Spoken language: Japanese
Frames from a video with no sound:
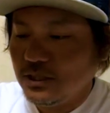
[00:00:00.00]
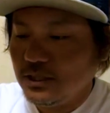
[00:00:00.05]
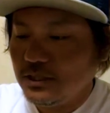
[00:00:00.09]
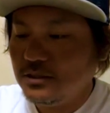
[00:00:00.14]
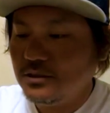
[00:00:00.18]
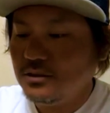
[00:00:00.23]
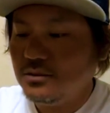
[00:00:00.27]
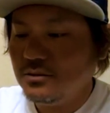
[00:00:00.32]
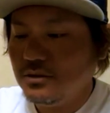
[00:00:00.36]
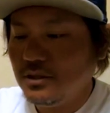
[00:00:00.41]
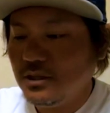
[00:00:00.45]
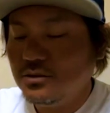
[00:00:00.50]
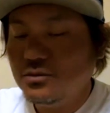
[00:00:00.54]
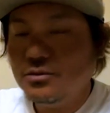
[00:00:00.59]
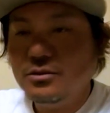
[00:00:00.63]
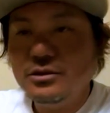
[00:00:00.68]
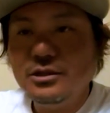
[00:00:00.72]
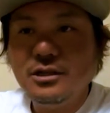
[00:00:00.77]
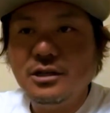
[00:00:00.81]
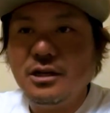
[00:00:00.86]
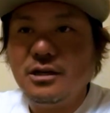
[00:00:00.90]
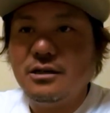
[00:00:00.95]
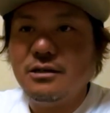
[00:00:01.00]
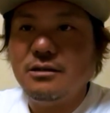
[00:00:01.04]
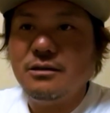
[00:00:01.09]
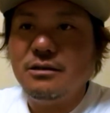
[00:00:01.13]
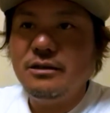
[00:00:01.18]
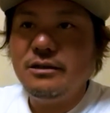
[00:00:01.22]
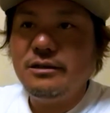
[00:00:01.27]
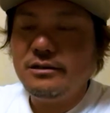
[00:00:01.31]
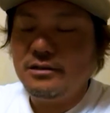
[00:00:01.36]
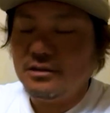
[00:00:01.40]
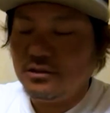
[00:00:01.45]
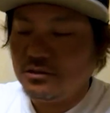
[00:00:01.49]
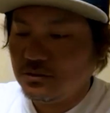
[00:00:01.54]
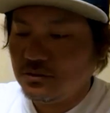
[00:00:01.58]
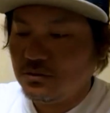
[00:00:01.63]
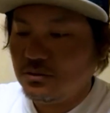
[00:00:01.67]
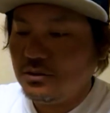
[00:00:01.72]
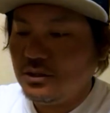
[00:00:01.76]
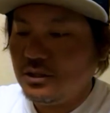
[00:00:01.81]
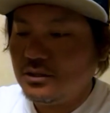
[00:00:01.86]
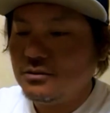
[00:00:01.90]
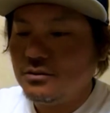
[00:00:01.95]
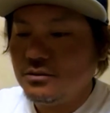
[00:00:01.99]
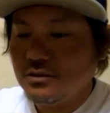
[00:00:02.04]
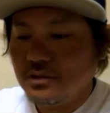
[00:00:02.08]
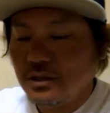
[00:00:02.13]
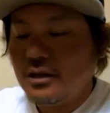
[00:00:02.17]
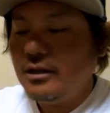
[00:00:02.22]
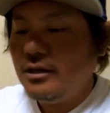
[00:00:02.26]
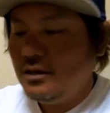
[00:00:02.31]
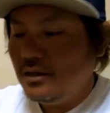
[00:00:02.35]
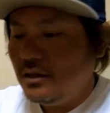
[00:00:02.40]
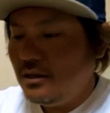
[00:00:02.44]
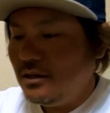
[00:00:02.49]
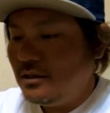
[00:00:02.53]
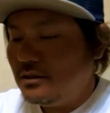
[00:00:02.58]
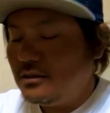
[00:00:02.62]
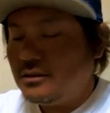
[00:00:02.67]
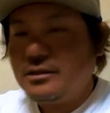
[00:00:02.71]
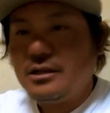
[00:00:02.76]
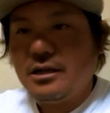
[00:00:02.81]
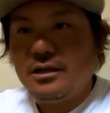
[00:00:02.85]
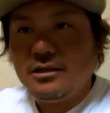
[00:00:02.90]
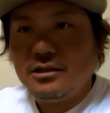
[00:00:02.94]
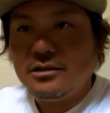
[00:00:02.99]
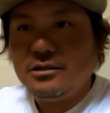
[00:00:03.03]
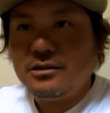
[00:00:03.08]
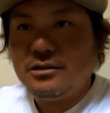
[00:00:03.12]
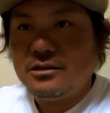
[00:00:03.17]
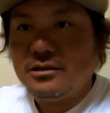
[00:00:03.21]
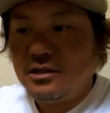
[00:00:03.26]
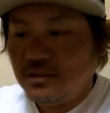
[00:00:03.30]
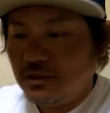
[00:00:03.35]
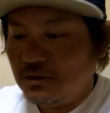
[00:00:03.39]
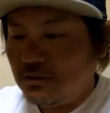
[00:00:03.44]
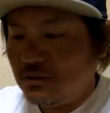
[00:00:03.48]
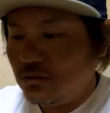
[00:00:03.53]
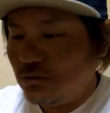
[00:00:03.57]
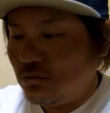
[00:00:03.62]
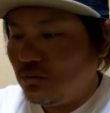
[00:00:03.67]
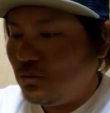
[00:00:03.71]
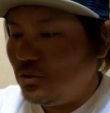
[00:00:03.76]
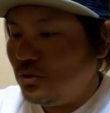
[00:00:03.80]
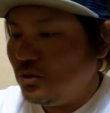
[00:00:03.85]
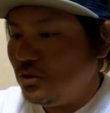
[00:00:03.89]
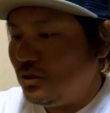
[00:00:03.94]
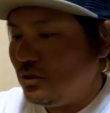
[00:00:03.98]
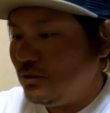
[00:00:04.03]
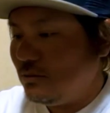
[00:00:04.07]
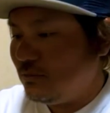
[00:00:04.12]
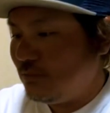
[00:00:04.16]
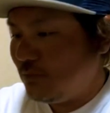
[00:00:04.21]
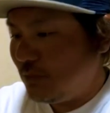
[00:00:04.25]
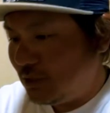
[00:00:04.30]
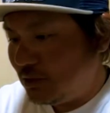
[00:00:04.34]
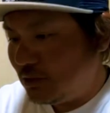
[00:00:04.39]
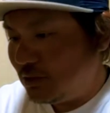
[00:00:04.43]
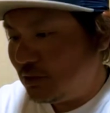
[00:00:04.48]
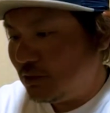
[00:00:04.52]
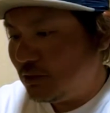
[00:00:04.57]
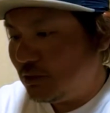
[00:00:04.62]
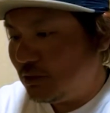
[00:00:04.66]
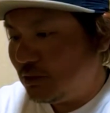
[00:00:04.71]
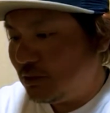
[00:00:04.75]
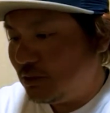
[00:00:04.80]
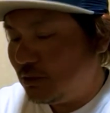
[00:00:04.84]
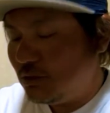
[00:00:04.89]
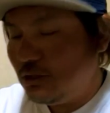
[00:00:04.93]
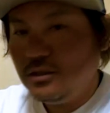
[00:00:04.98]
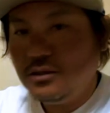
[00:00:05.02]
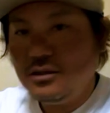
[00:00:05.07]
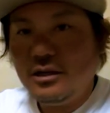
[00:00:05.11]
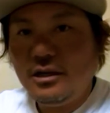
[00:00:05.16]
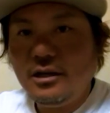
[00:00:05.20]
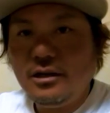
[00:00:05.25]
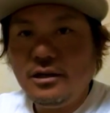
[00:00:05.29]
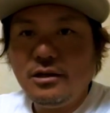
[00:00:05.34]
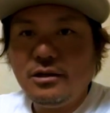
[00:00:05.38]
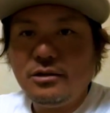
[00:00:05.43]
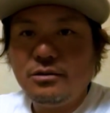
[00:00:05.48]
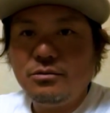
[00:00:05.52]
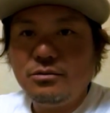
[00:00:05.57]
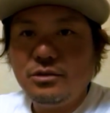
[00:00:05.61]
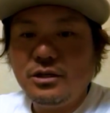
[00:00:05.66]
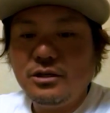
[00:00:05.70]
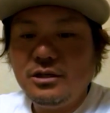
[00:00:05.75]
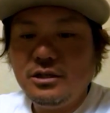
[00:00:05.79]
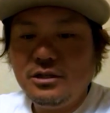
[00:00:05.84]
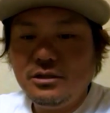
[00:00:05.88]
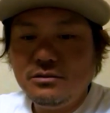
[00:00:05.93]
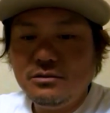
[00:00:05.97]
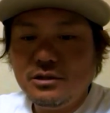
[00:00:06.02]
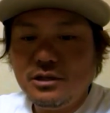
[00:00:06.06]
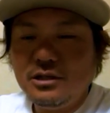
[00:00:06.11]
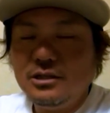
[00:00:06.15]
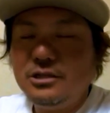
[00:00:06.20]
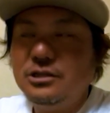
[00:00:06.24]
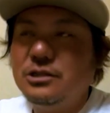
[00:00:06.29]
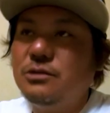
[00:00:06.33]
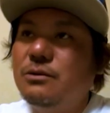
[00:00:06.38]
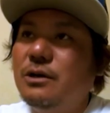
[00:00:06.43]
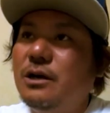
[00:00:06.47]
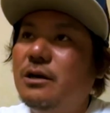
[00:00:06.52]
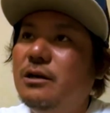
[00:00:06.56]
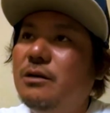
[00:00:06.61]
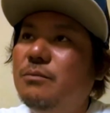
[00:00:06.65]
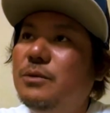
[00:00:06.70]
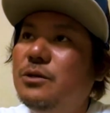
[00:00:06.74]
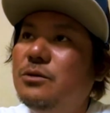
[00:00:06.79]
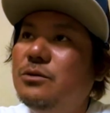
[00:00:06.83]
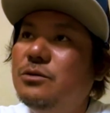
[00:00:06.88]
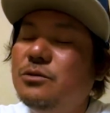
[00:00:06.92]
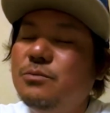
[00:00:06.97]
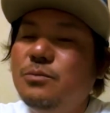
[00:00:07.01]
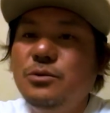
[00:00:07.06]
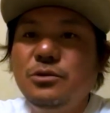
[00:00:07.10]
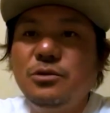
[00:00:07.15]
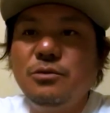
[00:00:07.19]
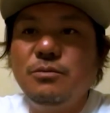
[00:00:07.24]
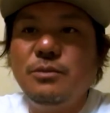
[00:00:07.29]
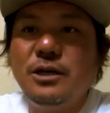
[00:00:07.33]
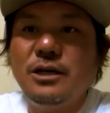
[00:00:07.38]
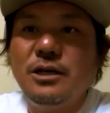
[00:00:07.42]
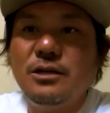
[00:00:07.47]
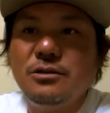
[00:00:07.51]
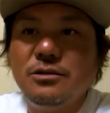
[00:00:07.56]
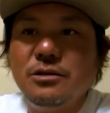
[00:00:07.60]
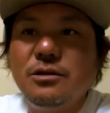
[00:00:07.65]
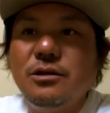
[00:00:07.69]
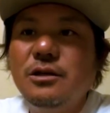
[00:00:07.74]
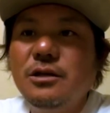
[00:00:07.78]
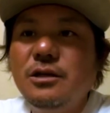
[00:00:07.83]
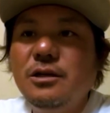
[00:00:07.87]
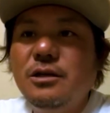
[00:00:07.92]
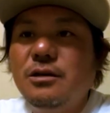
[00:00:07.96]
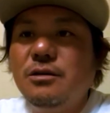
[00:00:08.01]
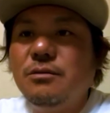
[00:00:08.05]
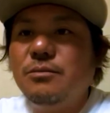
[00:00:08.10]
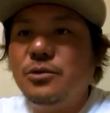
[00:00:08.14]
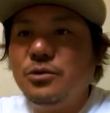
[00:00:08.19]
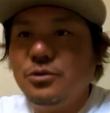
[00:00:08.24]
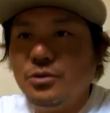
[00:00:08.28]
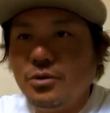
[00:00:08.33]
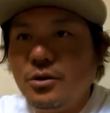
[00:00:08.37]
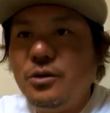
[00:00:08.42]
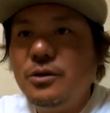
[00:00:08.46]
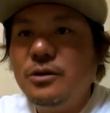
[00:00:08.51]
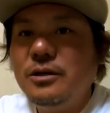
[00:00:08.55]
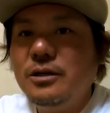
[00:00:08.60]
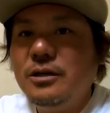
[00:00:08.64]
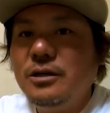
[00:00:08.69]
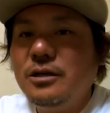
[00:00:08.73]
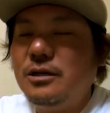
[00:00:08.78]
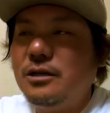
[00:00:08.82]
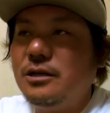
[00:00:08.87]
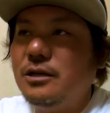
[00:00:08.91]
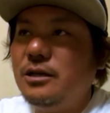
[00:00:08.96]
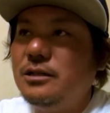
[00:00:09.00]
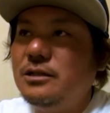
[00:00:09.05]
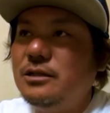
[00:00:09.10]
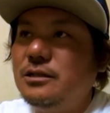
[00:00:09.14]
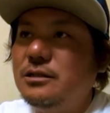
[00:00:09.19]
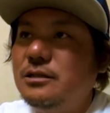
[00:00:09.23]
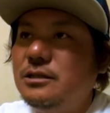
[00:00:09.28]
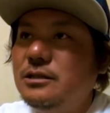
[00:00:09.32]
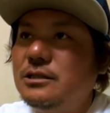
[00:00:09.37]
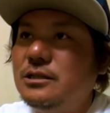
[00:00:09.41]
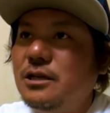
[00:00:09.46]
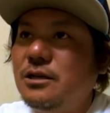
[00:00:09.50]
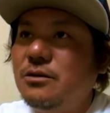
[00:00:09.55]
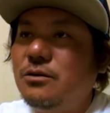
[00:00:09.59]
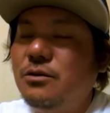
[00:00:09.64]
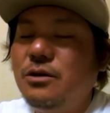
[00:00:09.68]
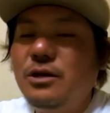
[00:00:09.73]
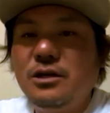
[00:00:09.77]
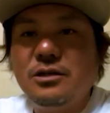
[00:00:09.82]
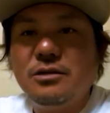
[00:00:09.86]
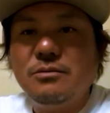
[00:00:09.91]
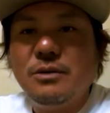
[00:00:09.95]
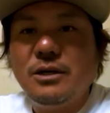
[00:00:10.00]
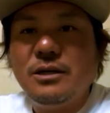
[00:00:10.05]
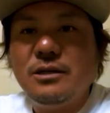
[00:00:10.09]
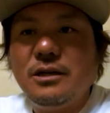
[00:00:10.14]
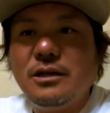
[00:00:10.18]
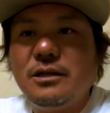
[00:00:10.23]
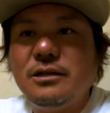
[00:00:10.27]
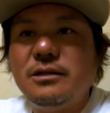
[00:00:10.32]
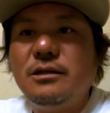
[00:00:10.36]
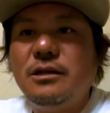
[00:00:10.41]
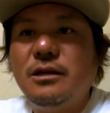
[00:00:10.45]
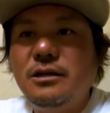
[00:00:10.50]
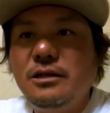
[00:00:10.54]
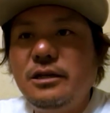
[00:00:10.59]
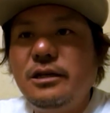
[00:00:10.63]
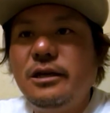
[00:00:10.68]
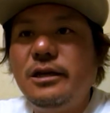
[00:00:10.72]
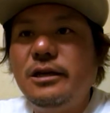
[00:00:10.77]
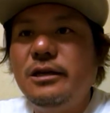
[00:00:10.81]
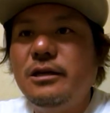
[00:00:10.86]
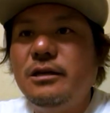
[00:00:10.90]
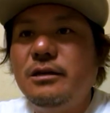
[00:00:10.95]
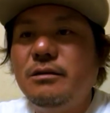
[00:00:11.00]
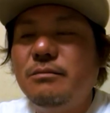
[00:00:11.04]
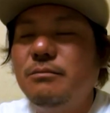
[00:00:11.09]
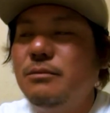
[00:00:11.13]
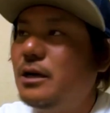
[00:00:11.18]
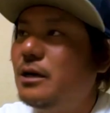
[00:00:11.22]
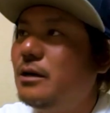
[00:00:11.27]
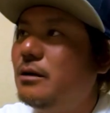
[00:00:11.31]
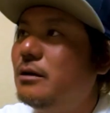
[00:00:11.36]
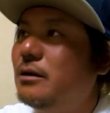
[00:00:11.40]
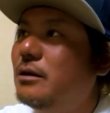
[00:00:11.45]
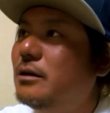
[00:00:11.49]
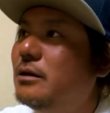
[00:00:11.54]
りやすいので、操作感がすごいあるので、使いやすいかなと思います。で、えっ、ー、とね、リールに関しては、やっぱり6ポンド負けるもの2500番であったり、まあ、